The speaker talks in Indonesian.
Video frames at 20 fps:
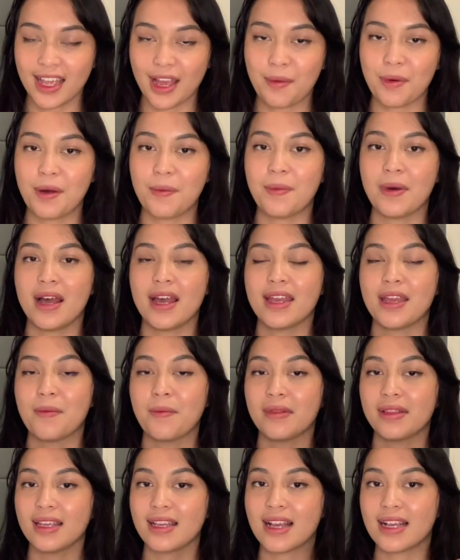Gak apa-apa,
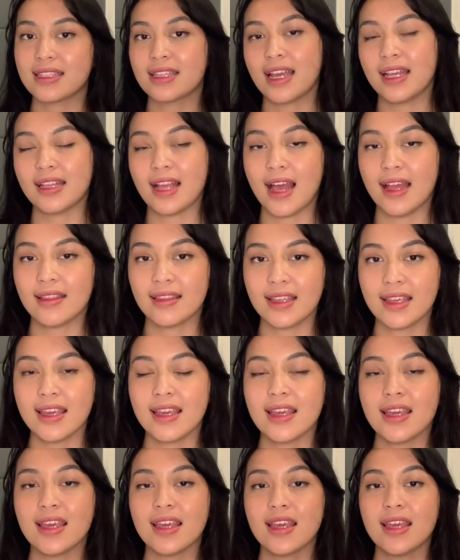yang penting gak sakit hati,